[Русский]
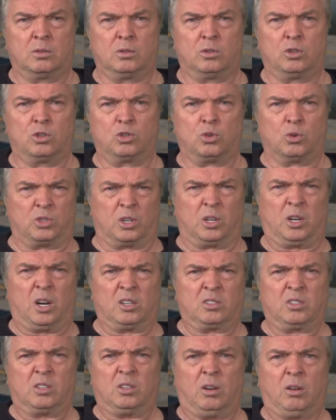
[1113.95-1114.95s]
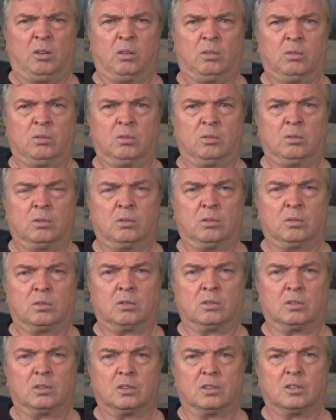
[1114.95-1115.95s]
Что за костыль?»
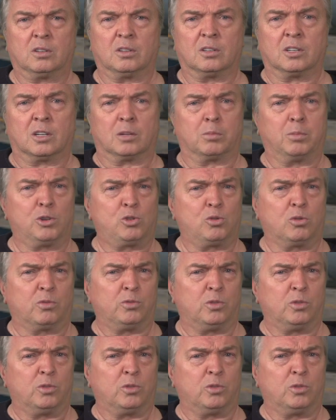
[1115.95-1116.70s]
Горбачев